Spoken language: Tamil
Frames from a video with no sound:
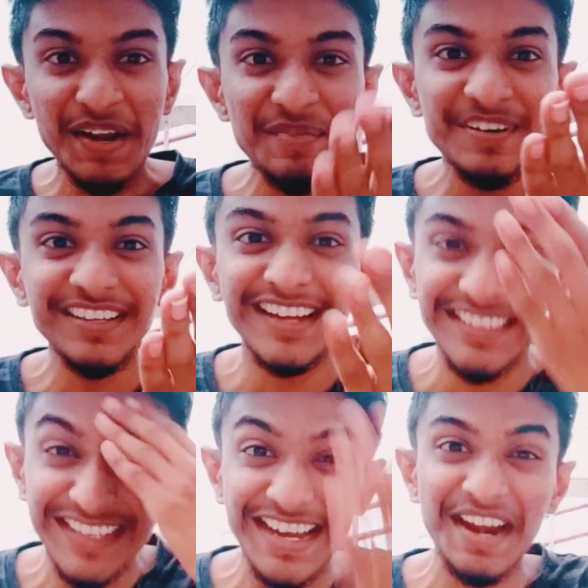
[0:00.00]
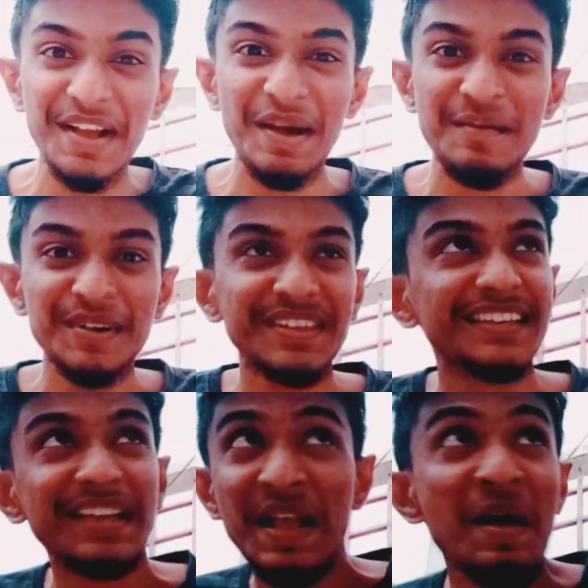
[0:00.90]
கண்ணாடி போட்டு கண்டு தெரியலையாடா
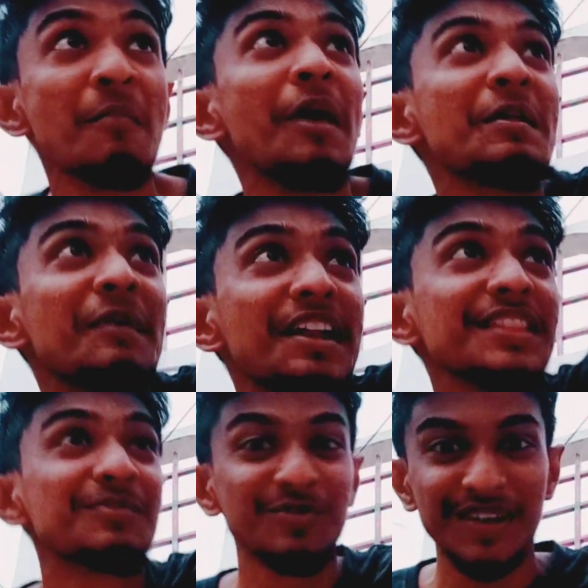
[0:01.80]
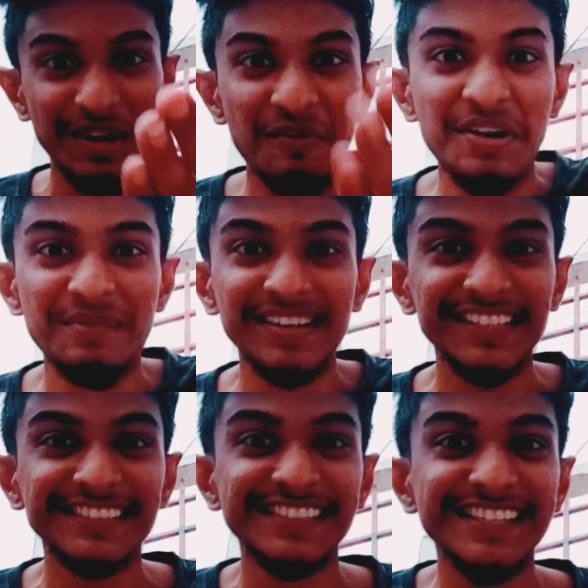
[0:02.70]
கபோதி பாரு பாரு அந்த பொண்ணுங்களாம் உன்னை
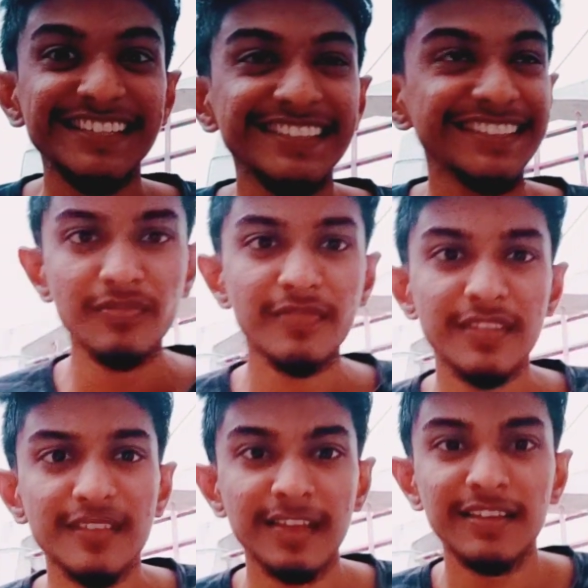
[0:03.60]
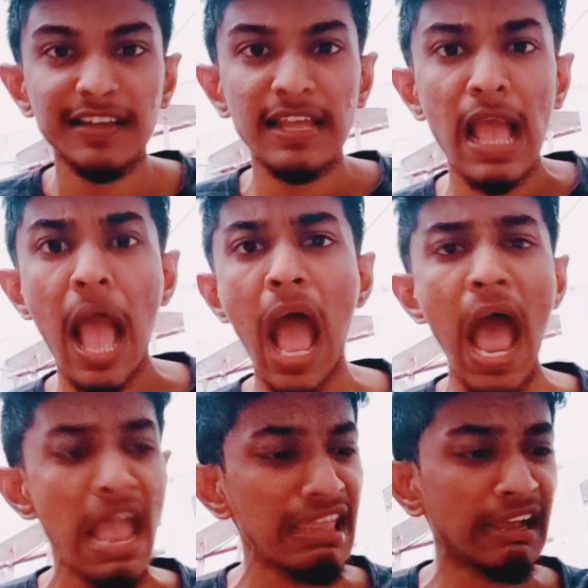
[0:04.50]
பார்த்தா சிரிக்குது டேய் கை கூடுறா ஆ
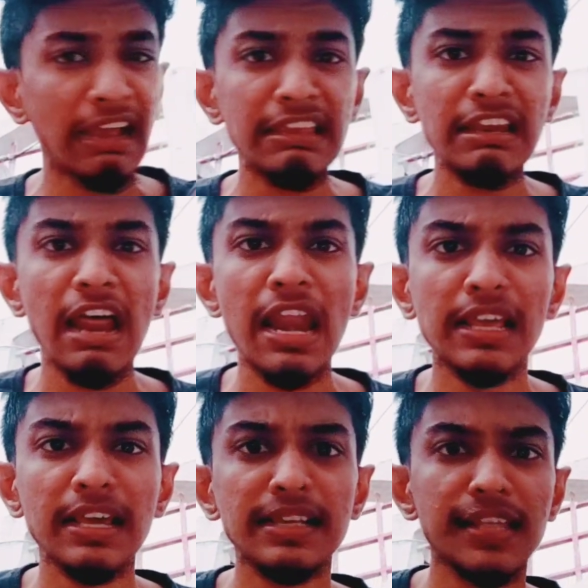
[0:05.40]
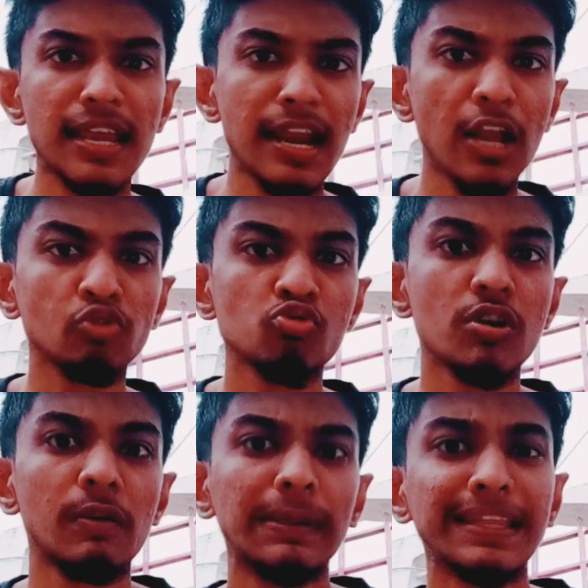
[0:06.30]
என் கையை அழுக்க இருக்குது
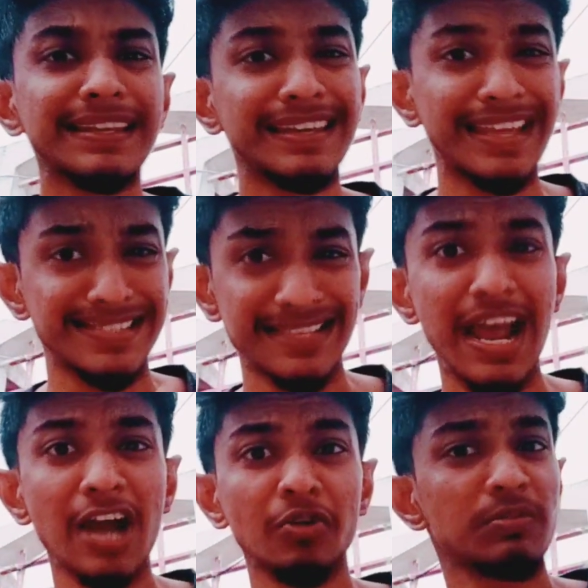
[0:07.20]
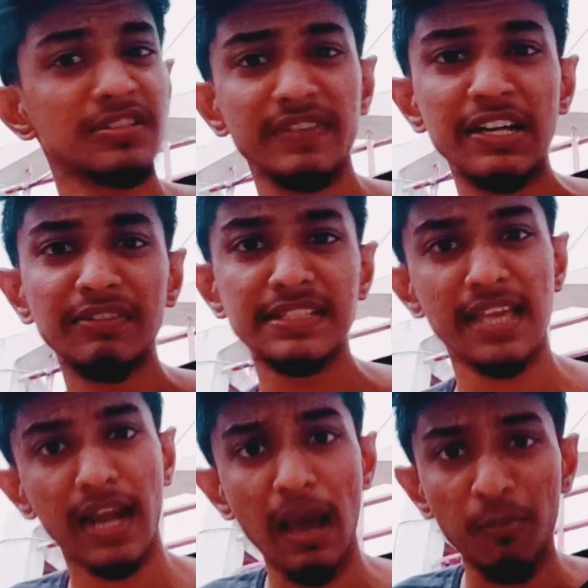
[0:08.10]
கையெல்லாம் கொடுக்க முடியாது நான் வீட்டுக்கு போகிறேன் நீ
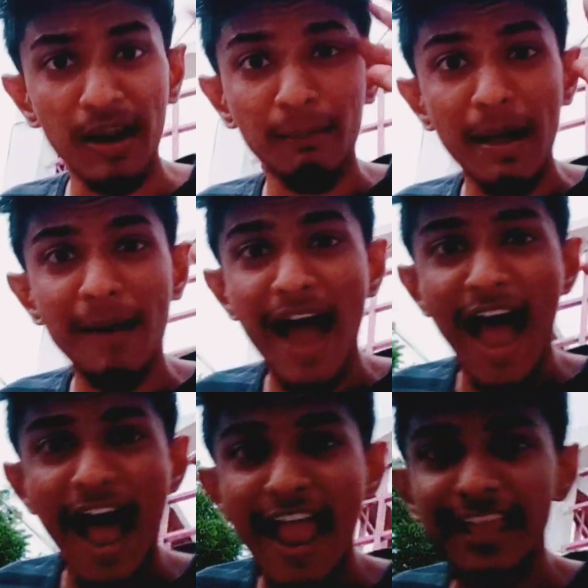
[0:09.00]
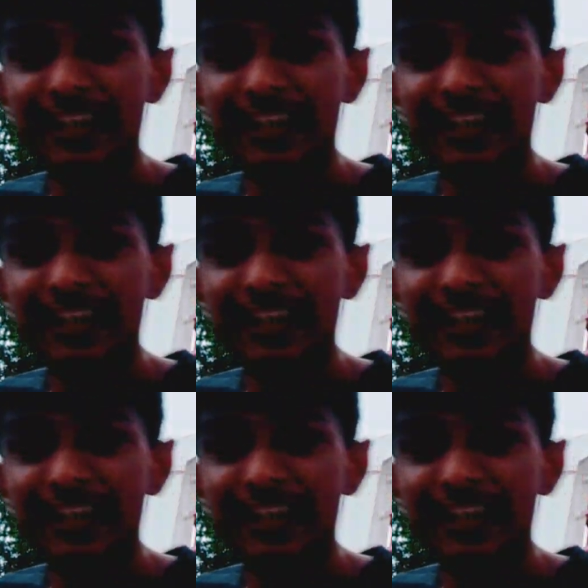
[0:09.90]
எஞ்சனா ஆட்டோ பிடிச்சவன் சரி பாய்